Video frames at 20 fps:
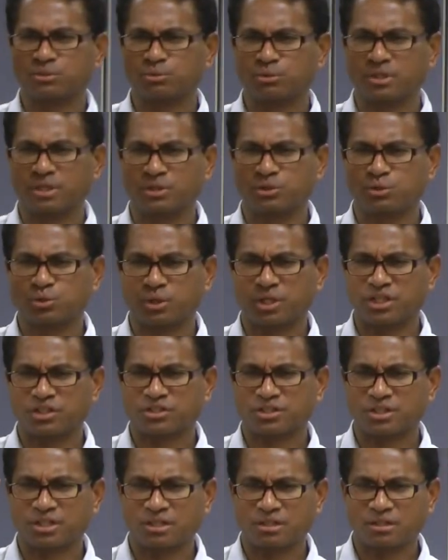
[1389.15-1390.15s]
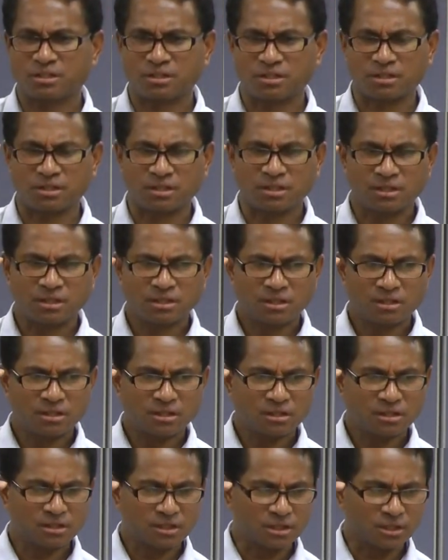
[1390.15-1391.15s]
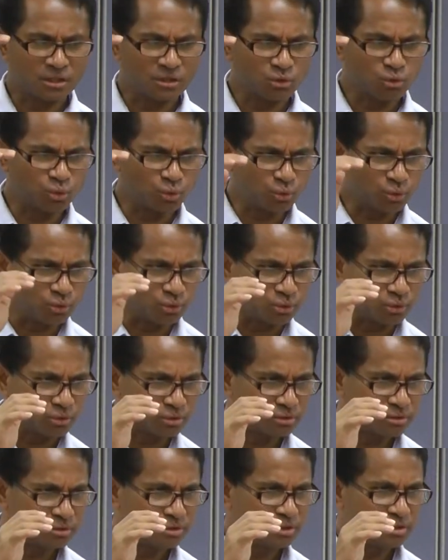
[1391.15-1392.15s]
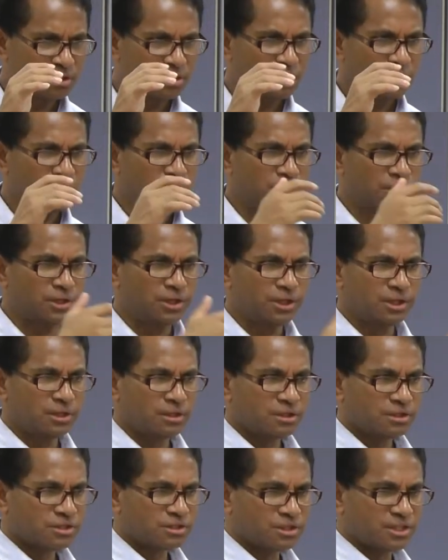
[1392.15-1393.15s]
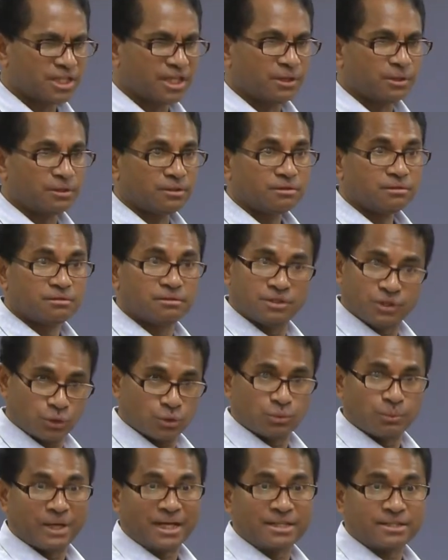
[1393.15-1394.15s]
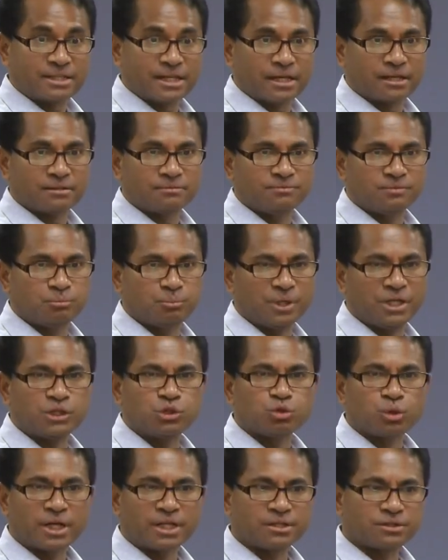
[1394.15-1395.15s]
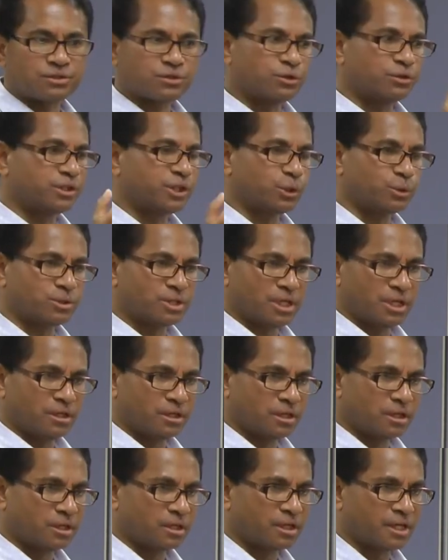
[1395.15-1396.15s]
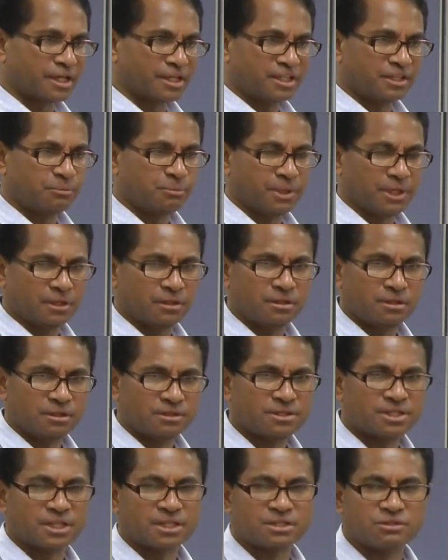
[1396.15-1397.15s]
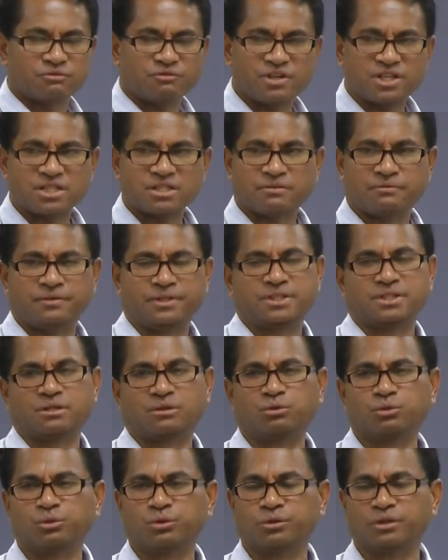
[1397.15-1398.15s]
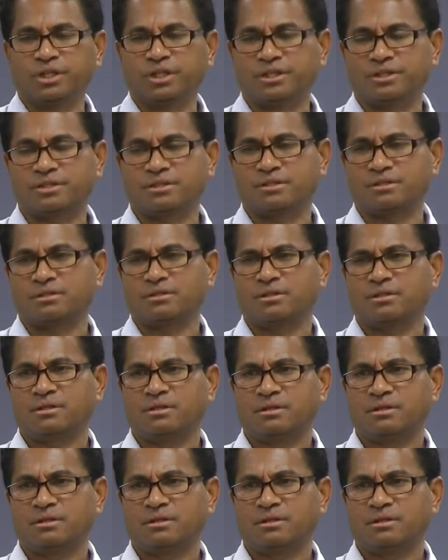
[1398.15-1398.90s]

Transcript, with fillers: 稣的最深的的孤独，一是天，就是晚上被抓的时候掉在那个坑里面，这个是非常非常孤独的意思。